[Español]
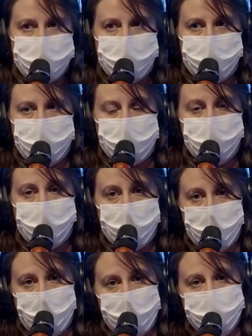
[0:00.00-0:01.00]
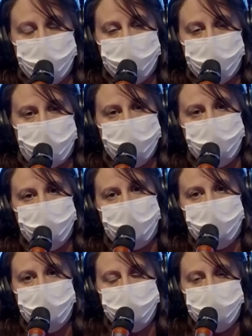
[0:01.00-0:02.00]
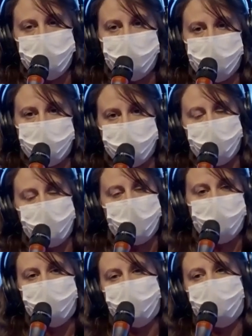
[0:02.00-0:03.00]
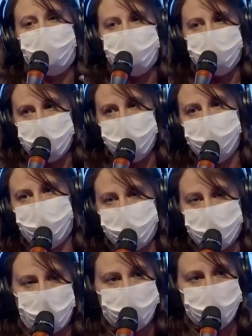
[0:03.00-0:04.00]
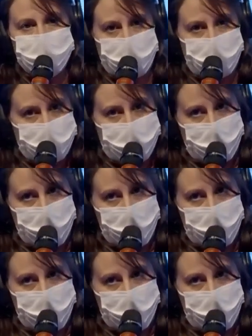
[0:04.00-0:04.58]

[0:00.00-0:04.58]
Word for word: son justamente los mecanismos de control y seguimiento de los contratos.